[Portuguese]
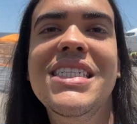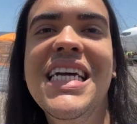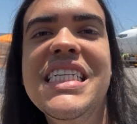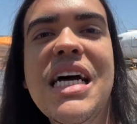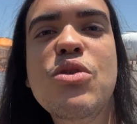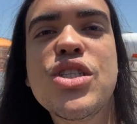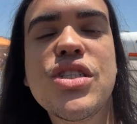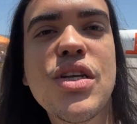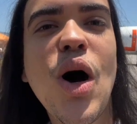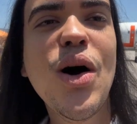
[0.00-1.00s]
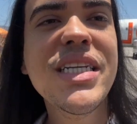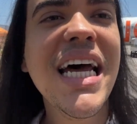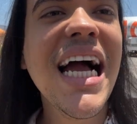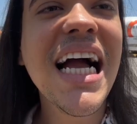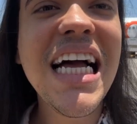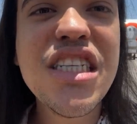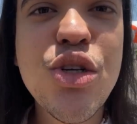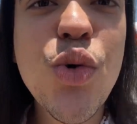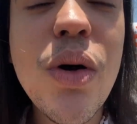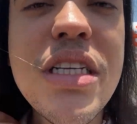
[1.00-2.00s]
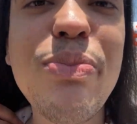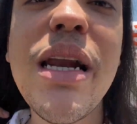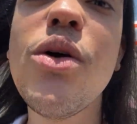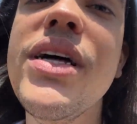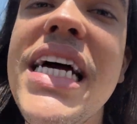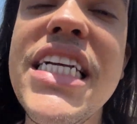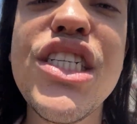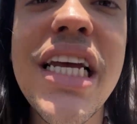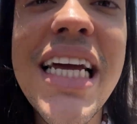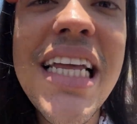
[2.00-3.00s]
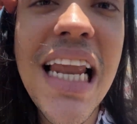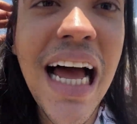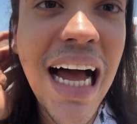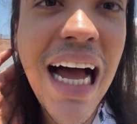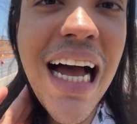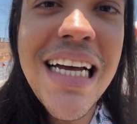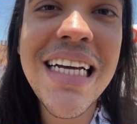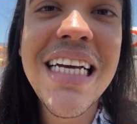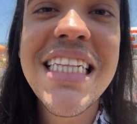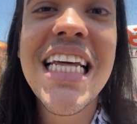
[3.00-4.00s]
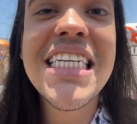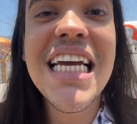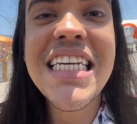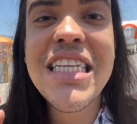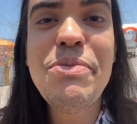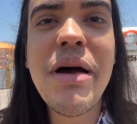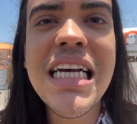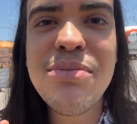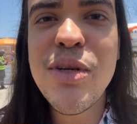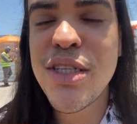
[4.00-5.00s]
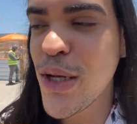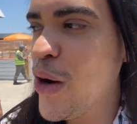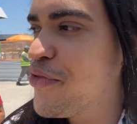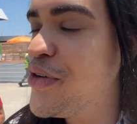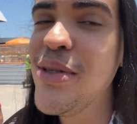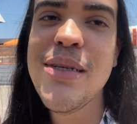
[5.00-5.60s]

Gente, é o sol, de Aracaju. Eu espero que quando a gente chegue lá, seja esse mesmo sol, viu?